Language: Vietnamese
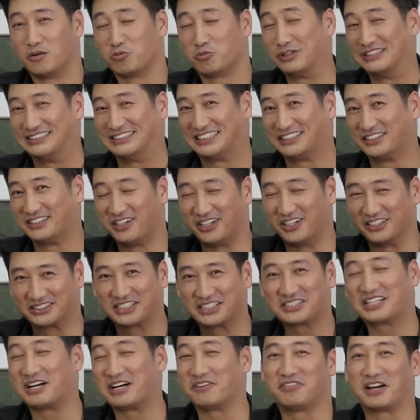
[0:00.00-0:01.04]
Ngọc Quỳnh xin hỏi
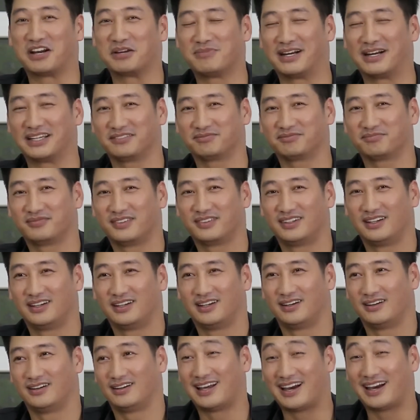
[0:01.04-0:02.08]
tất cả phái mạnh
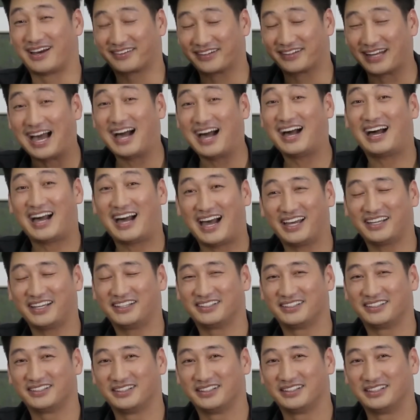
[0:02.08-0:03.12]
là đã
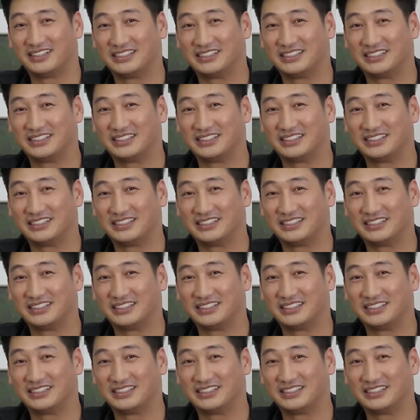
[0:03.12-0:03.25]
ai